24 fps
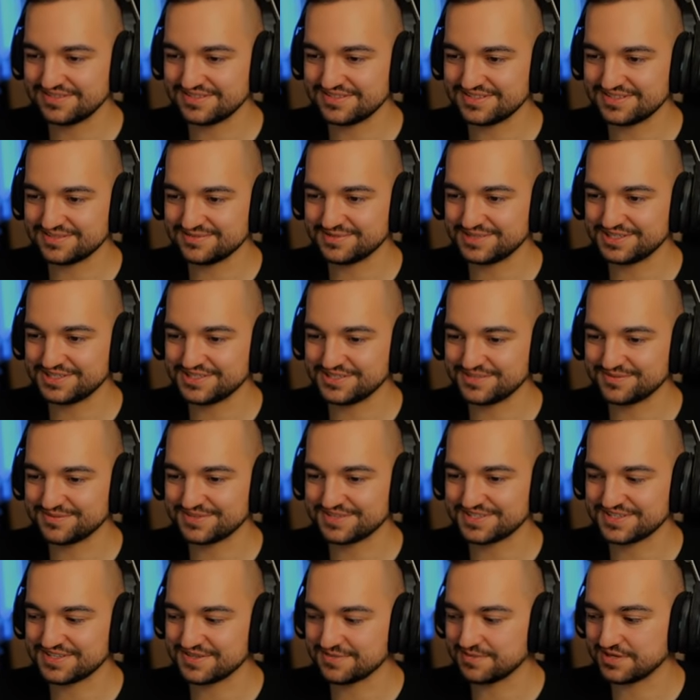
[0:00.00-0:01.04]
No,
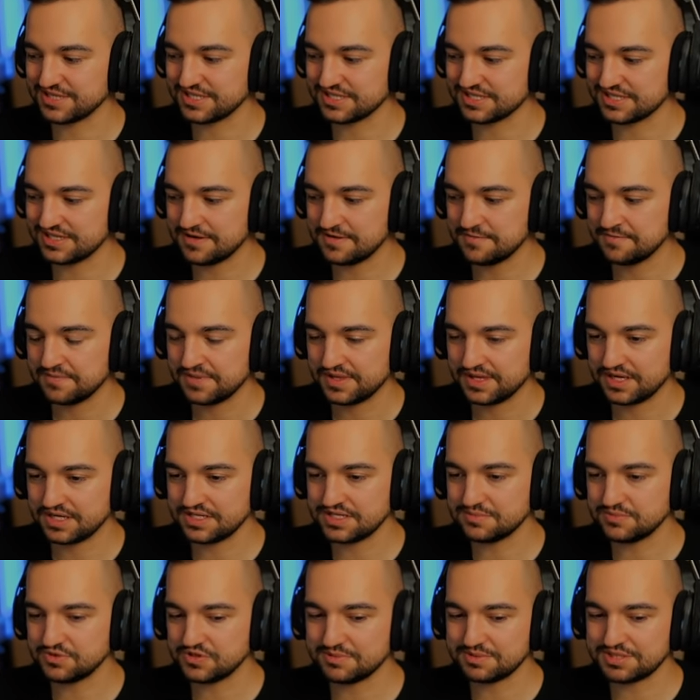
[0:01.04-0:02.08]
zobaczymy, co to będzie.
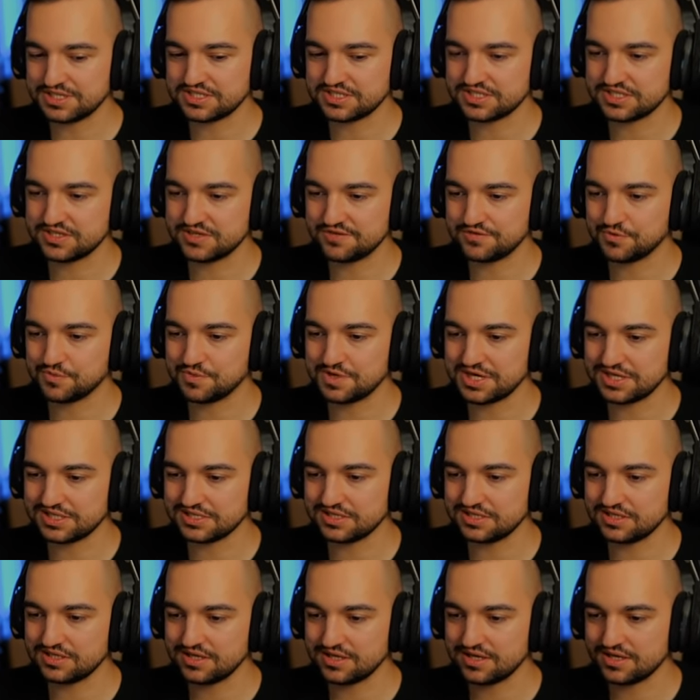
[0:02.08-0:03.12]
Jedziemy odebrać tę nową
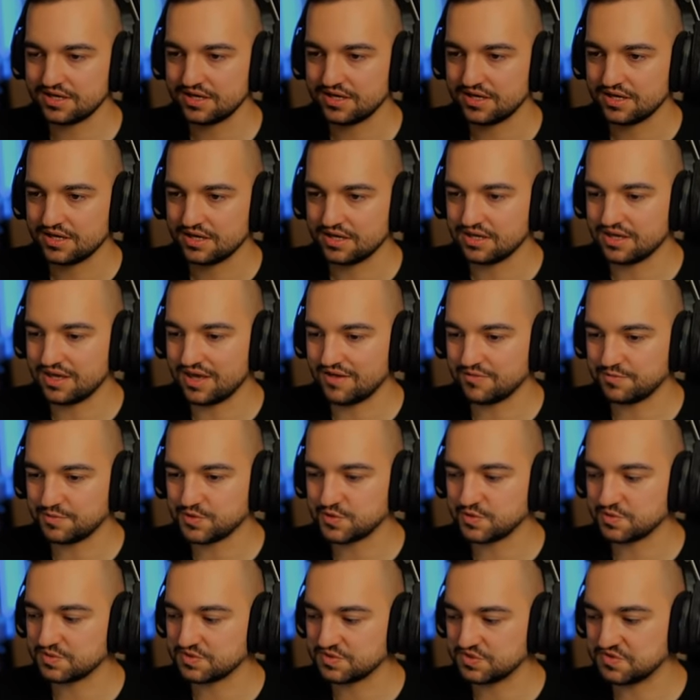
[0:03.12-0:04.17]
chatkę i w
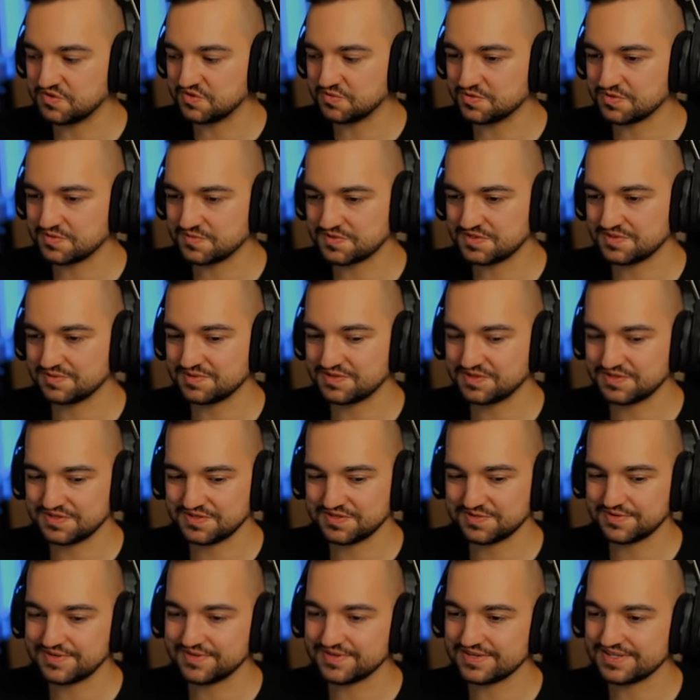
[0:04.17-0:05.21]
przyszłym odcinku będziemy sobie
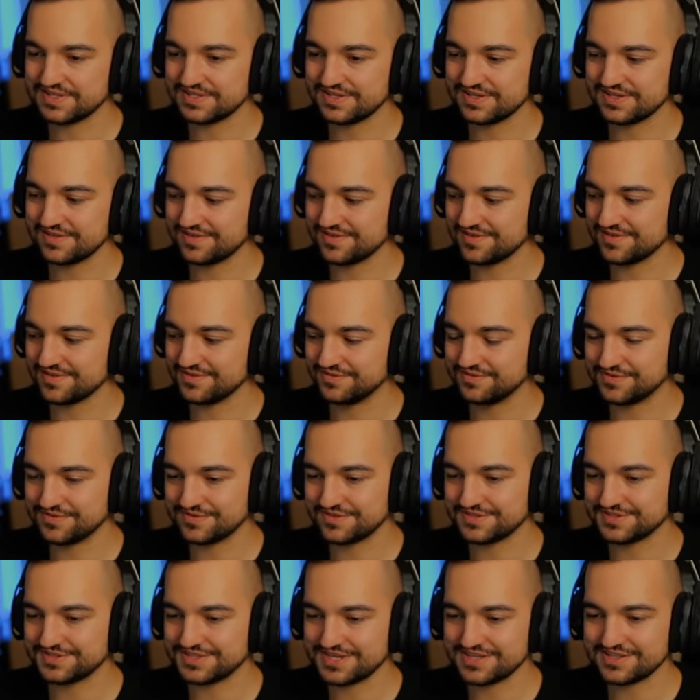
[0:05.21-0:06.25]
kontynuować ten
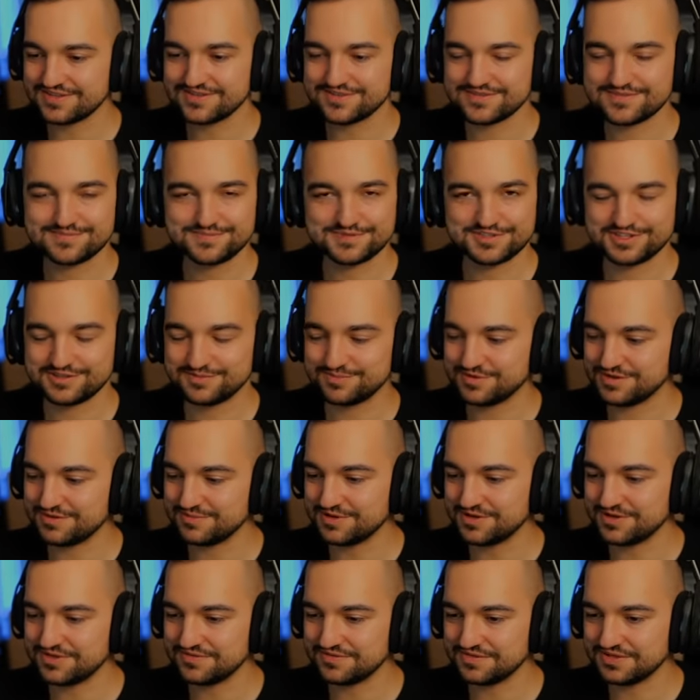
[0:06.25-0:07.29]
Forzaton
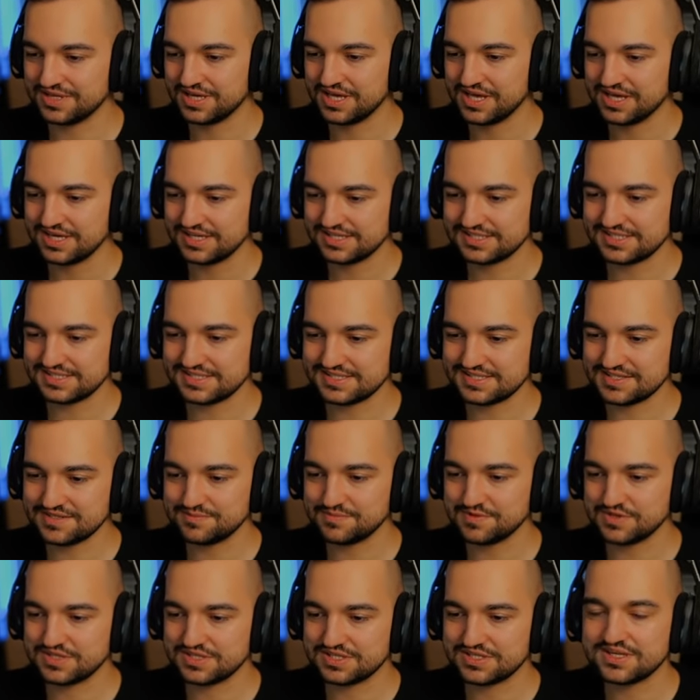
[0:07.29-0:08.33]
przedpremierowy. Chcę
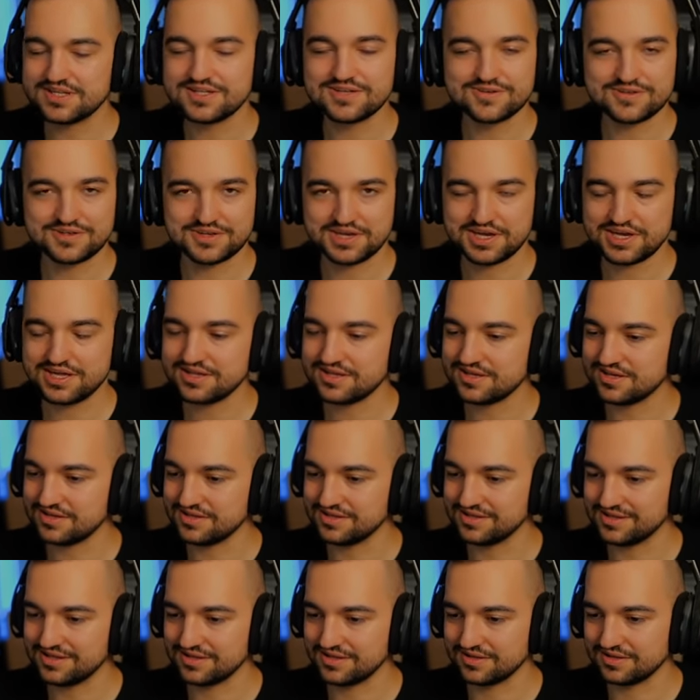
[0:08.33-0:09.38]
zdobyć Deloriana
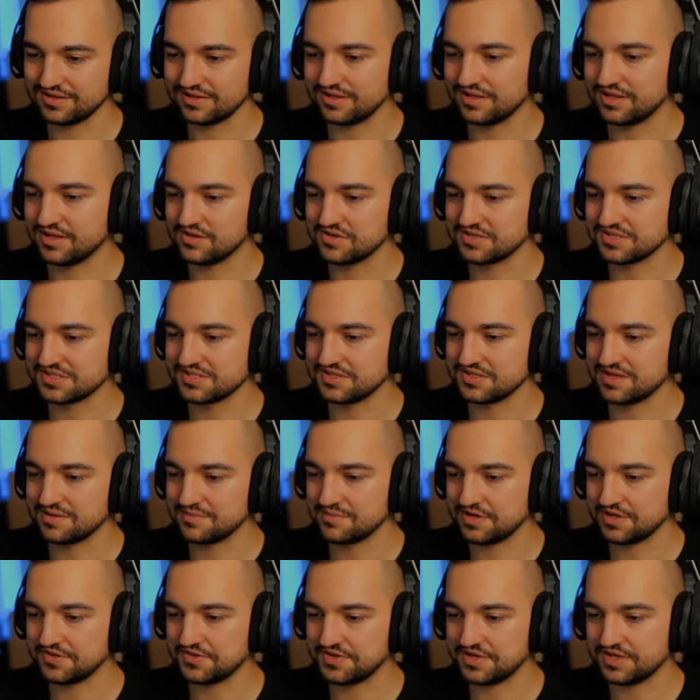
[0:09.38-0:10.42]
i ten, tego Astona
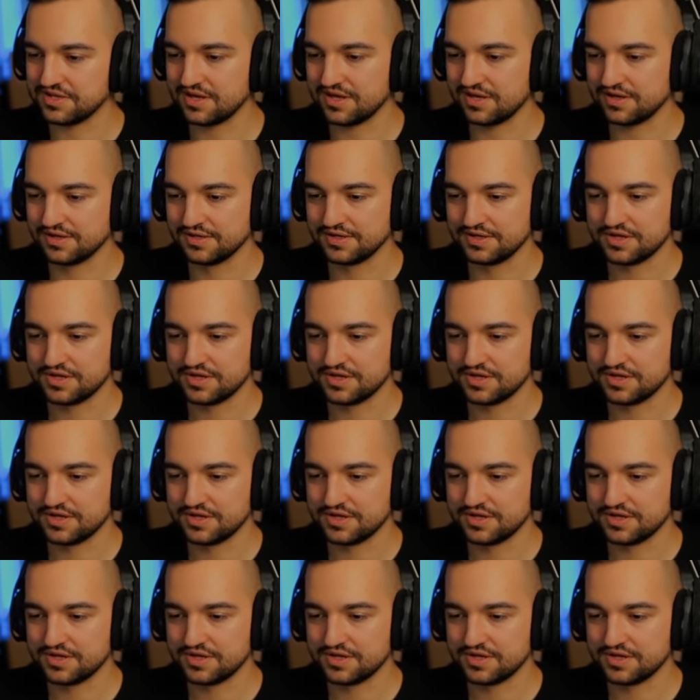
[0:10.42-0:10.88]
Martina.